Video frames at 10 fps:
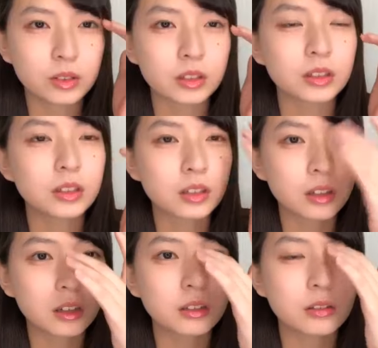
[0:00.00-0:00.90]
敵だ
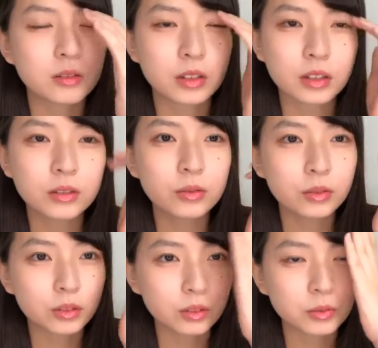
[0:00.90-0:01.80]
な素敵という
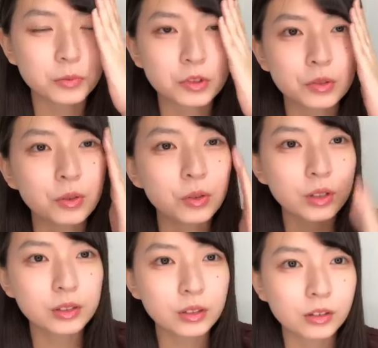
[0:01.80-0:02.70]
かなんかもうすご
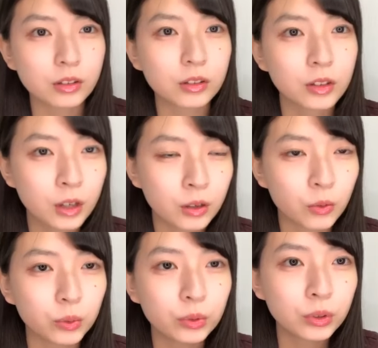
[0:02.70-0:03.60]
いなんか
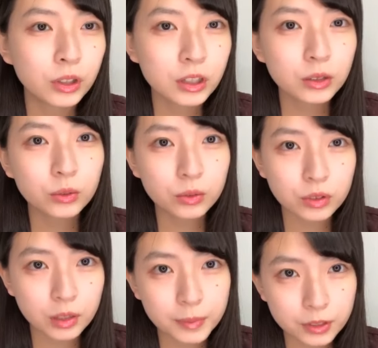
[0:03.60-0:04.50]
本当にありがとうご
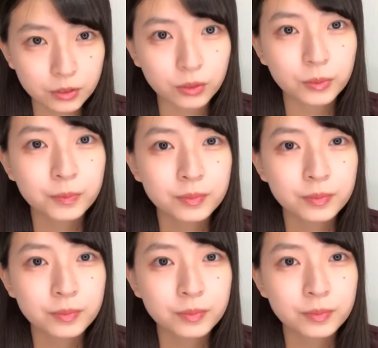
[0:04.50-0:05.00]
ざいますと